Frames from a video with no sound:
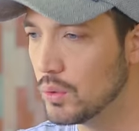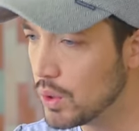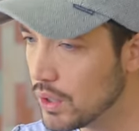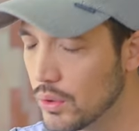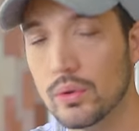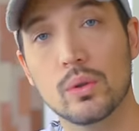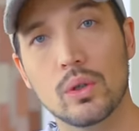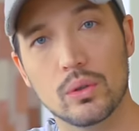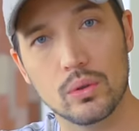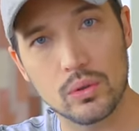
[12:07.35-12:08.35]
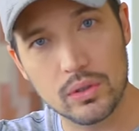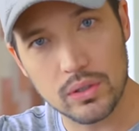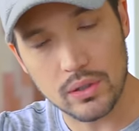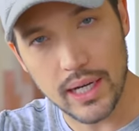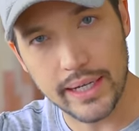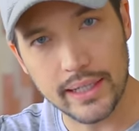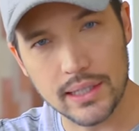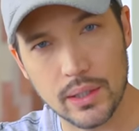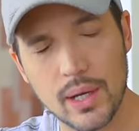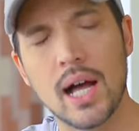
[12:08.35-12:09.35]
ドラゴンの洞窟の入り
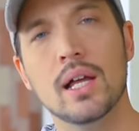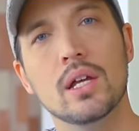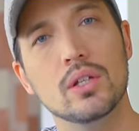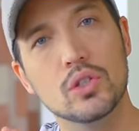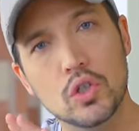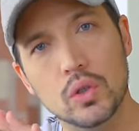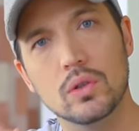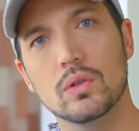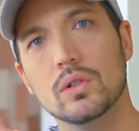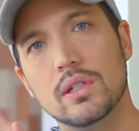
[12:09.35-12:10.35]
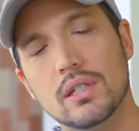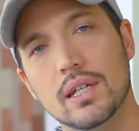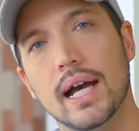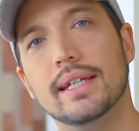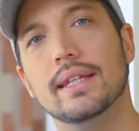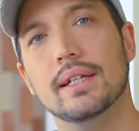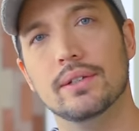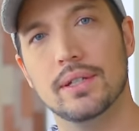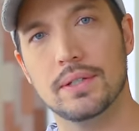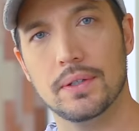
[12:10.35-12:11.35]
方はちょっとずつ入っていく
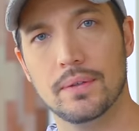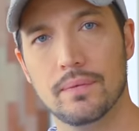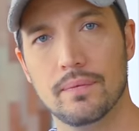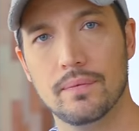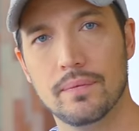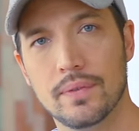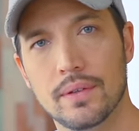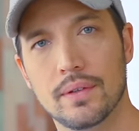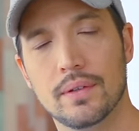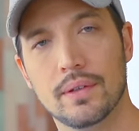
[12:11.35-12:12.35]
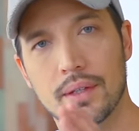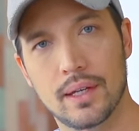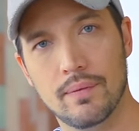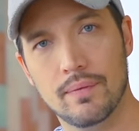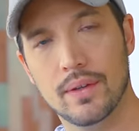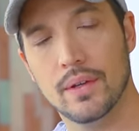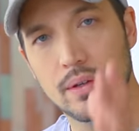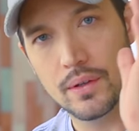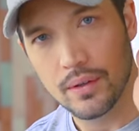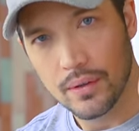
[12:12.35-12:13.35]
んですよ、ね、
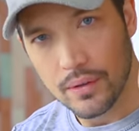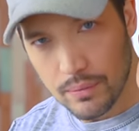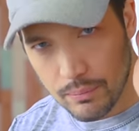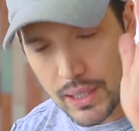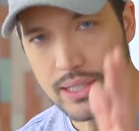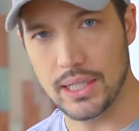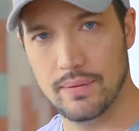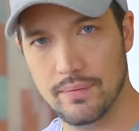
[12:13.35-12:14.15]
マジ